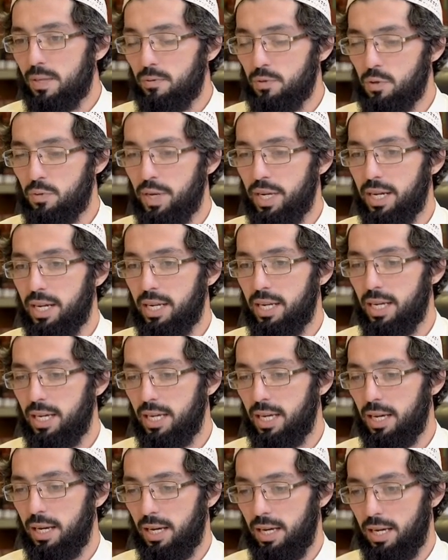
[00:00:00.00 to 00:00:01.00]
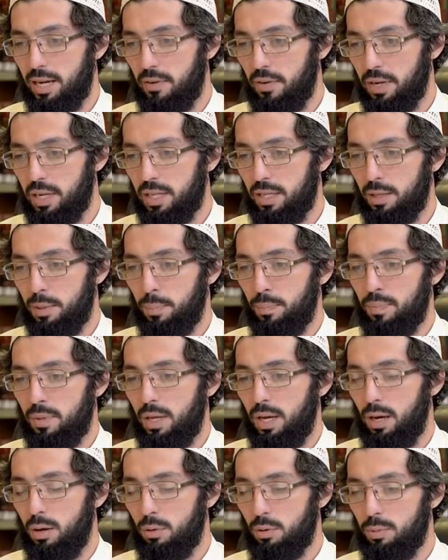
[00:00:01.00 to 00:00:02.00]
в своей книге говорит
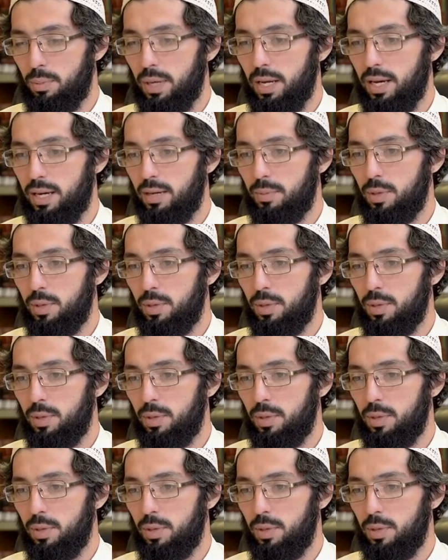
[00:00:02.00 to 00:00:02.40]
أعوذ بالله